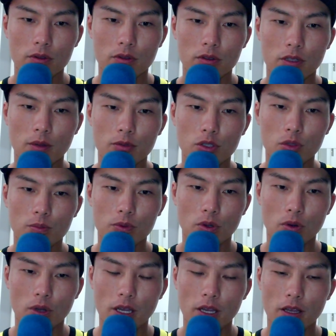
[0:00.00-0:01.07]
ダブルトップ
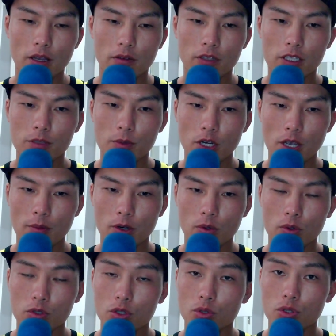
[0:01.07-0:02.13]
の、えー、ふたつめの山の
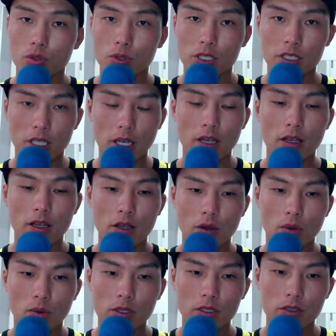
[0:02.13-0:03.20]
この上昇ですね。
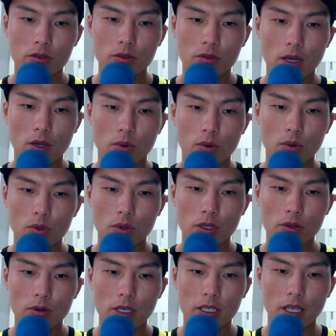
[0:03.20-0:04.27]
これっていうのは、この
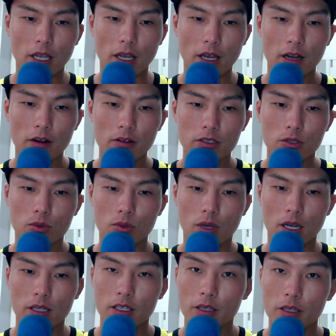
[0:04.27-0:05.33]
トレンドラインで表すこと
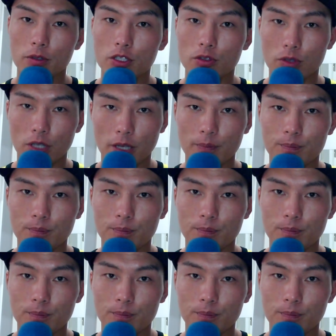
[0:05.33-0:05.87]
ができますよね。